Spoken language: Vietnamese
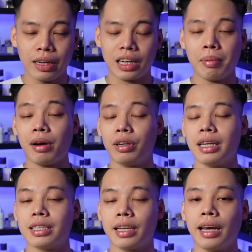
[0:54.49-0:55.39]
Thì các bạn có
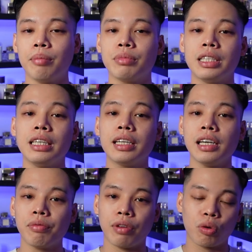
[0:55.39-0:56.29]
thể xem chi
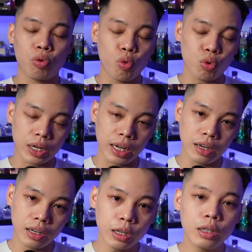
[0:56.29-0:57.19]
tiết và cụ
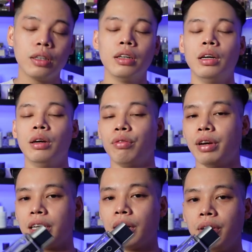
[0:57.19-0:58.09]
thể hơn
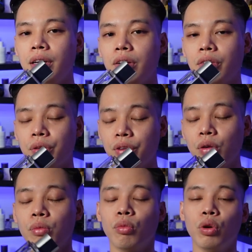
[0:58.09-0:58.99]
về cái
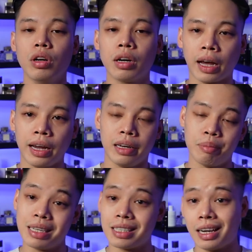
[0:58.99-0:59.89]
review mùi hương này thì
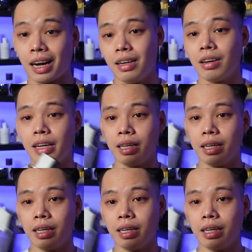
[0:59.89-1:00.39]
mình sẽ gắn đường